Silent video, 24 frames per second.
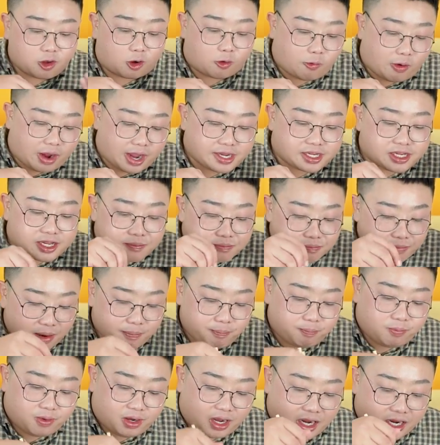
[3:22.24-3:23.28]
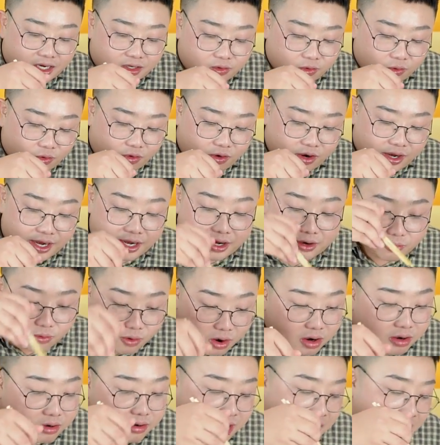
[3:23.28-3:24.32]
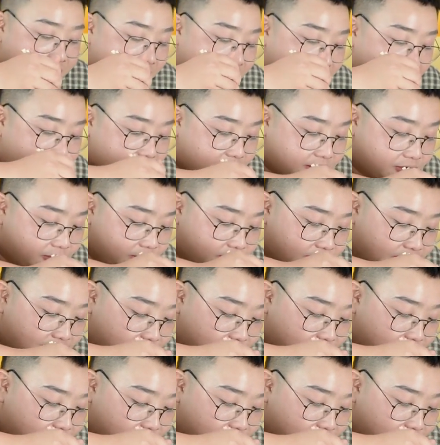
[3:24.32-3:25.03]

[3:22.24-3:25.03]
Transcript: Còn ngoài kim bắp là của Hàn Quốc ra rồi